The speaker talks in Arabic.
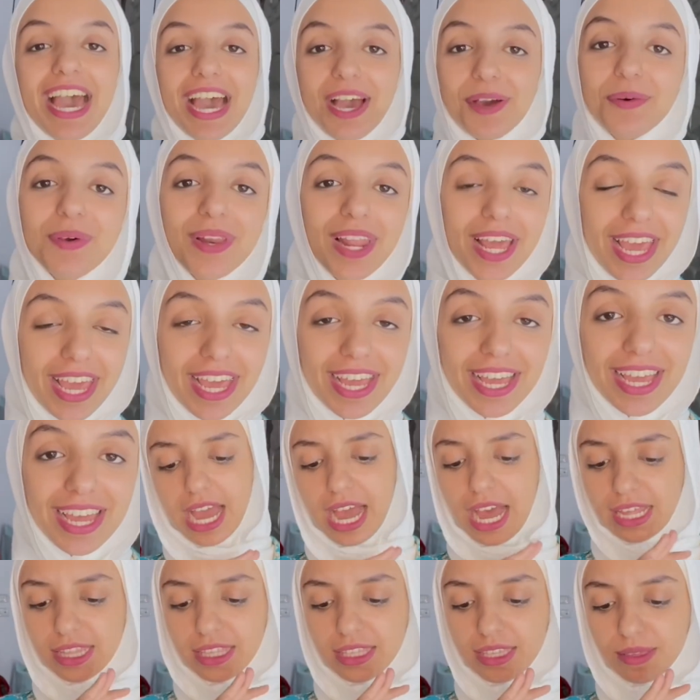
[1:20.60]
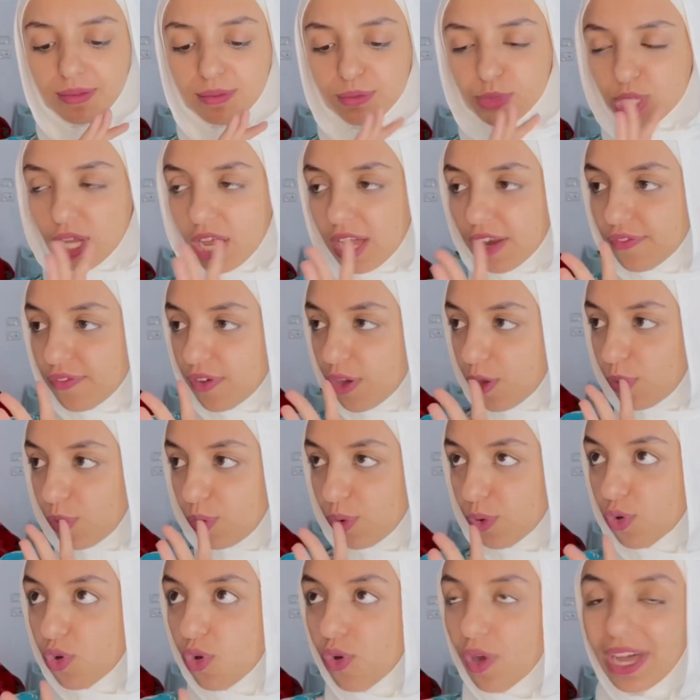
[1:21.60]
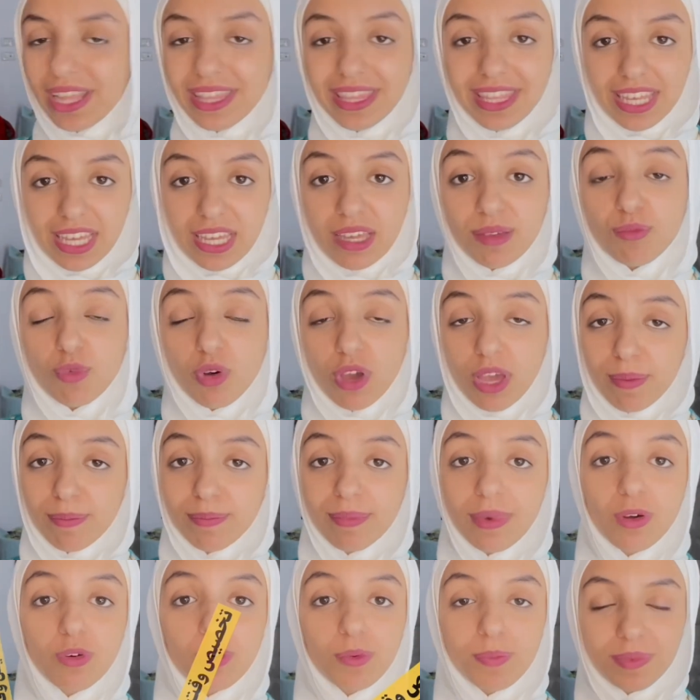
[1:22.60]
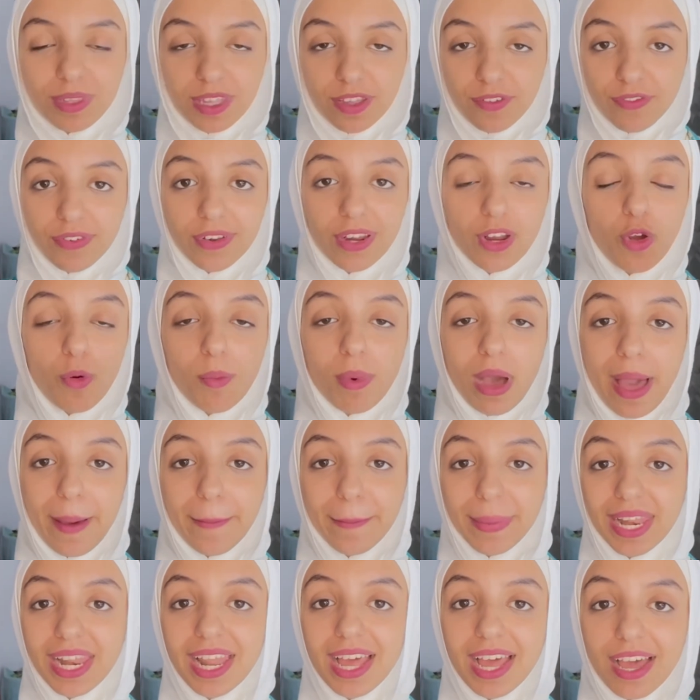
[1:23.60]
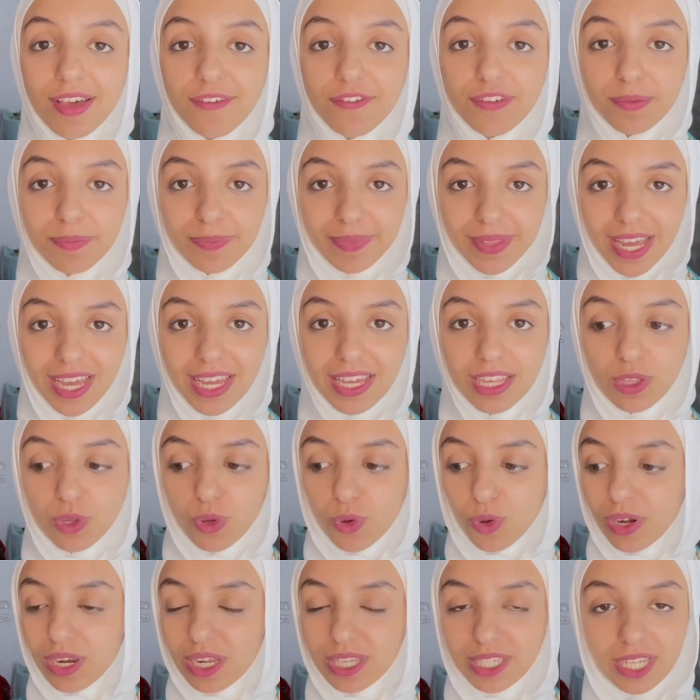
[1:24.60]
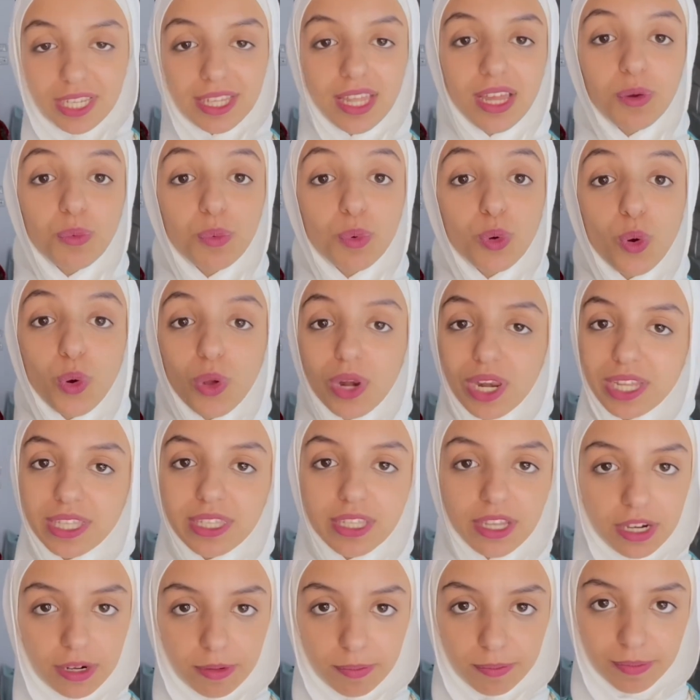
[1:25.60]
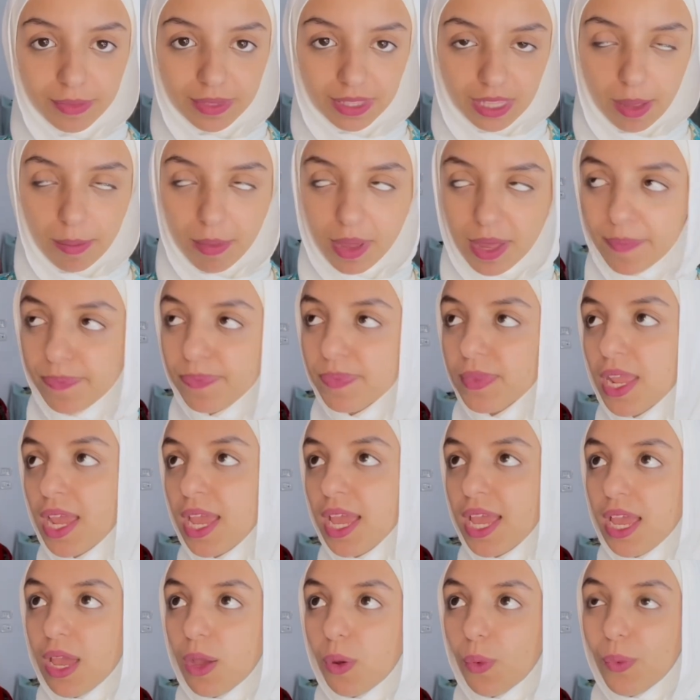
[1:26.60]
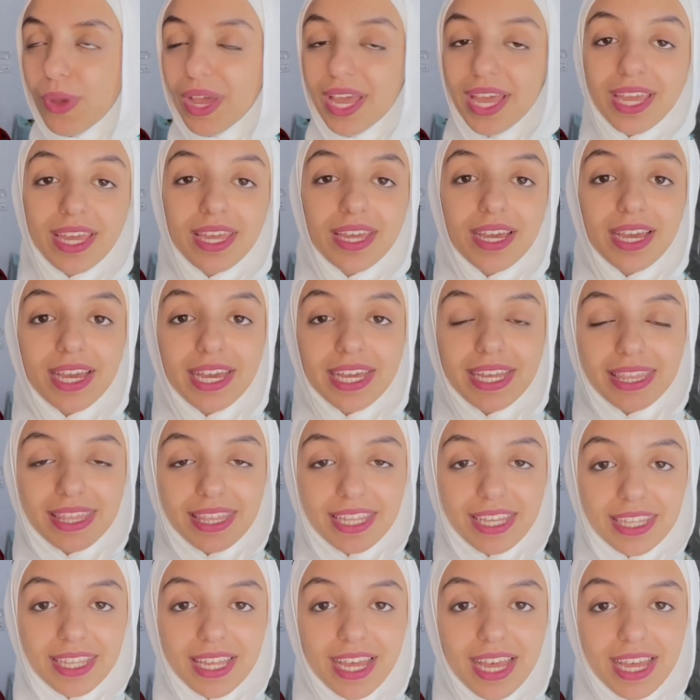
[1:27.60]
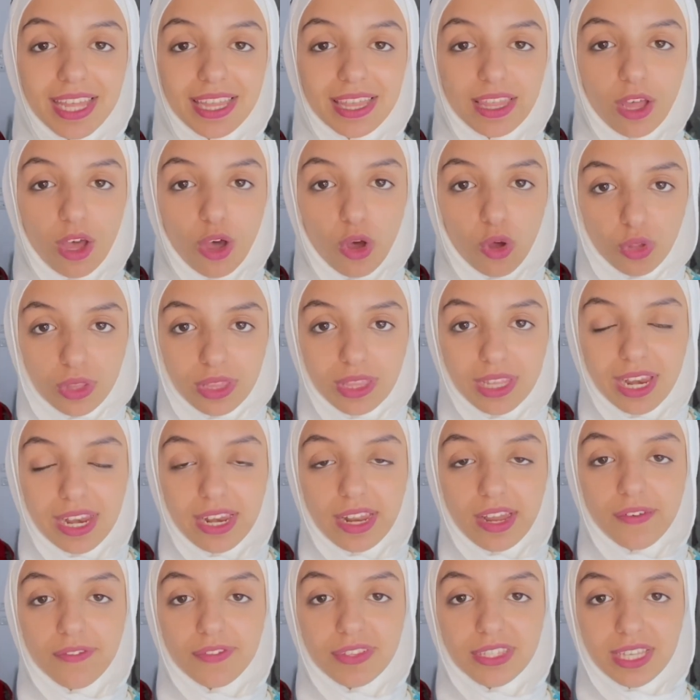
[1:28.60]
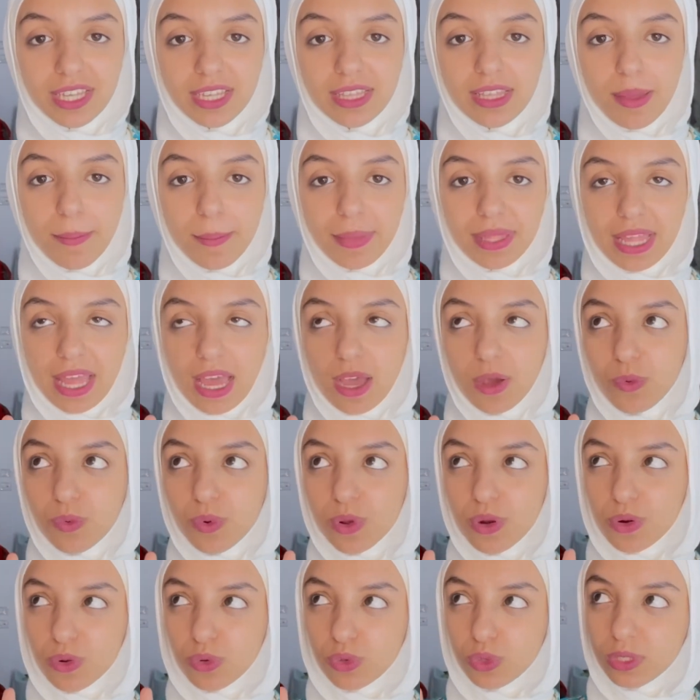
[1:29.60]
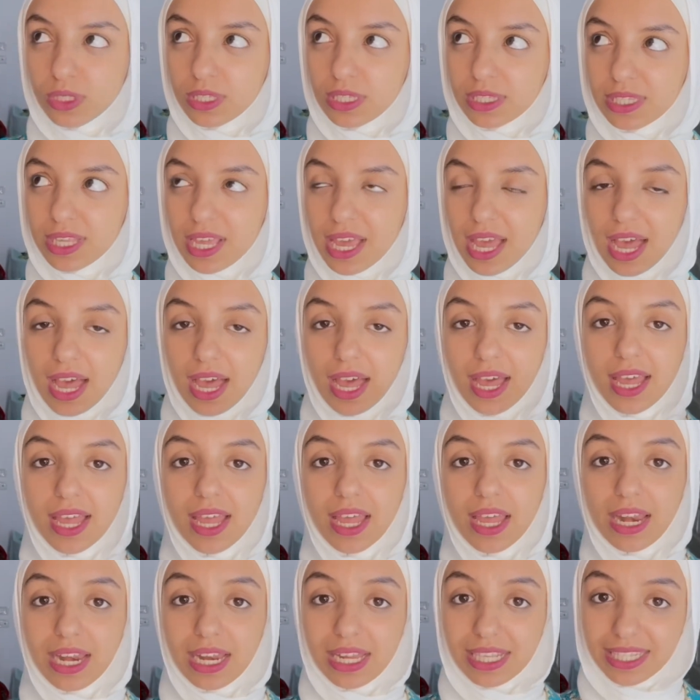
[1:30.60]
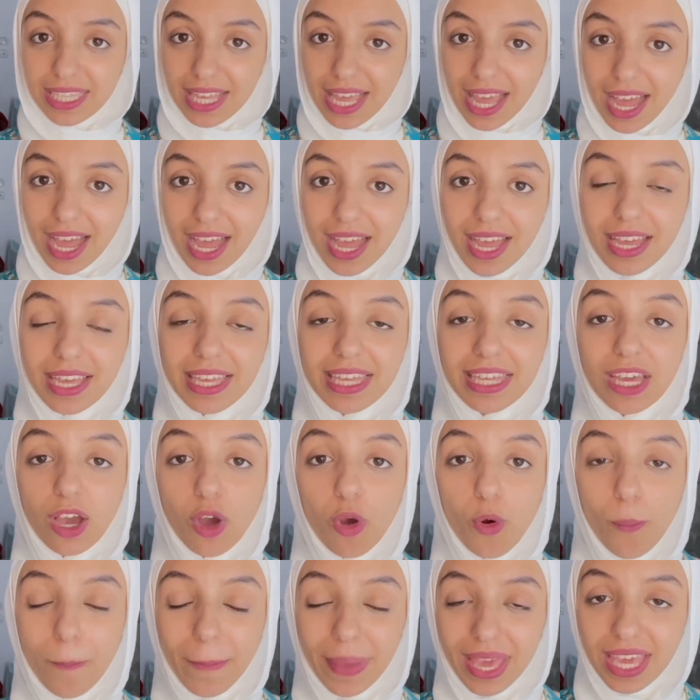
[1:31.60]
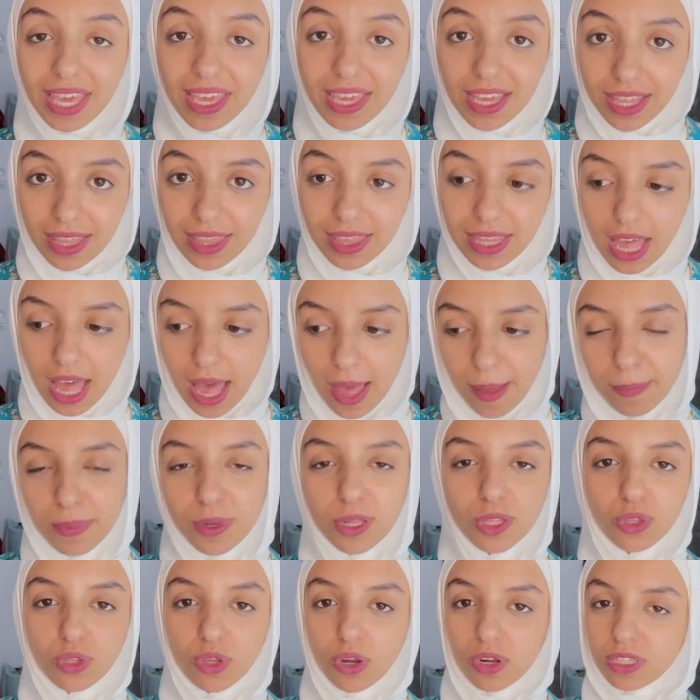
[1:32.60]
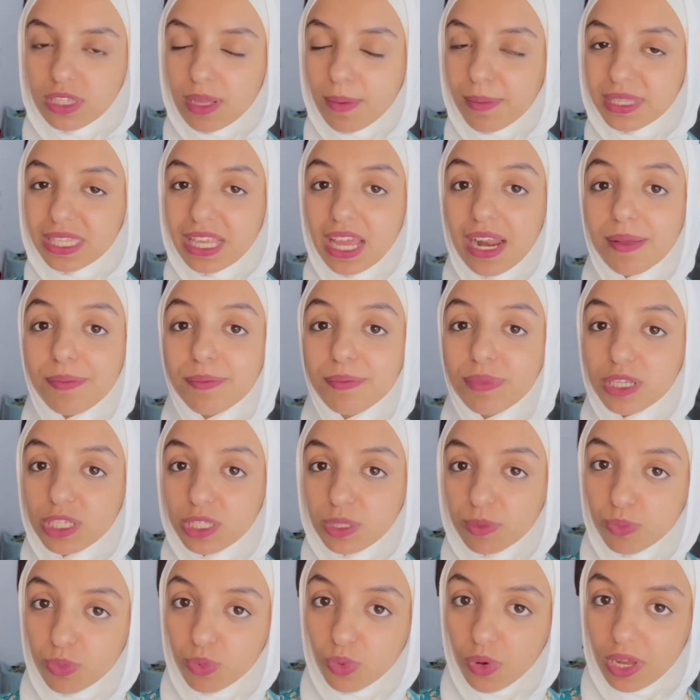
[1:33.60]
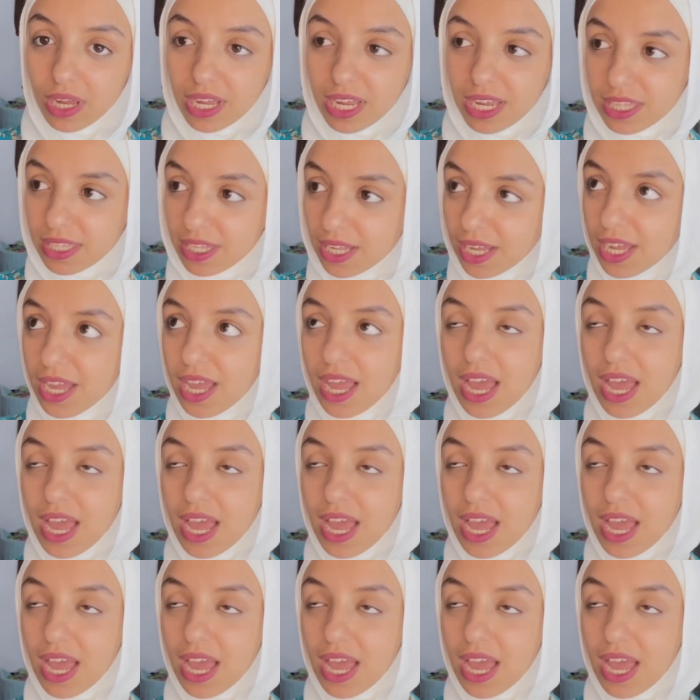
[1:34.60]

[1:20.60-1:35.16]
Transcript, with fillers: اول حاجه يعني مش عارفه اقول لكم قد ايه مهمه وبتفرق وبعملها في بدايه كل سنه وكل ترم تمام وهي اننا نحط لنفسنا من اول نص ساعه لساعه يوميا قبل الدراسه مثلا باسبوع كده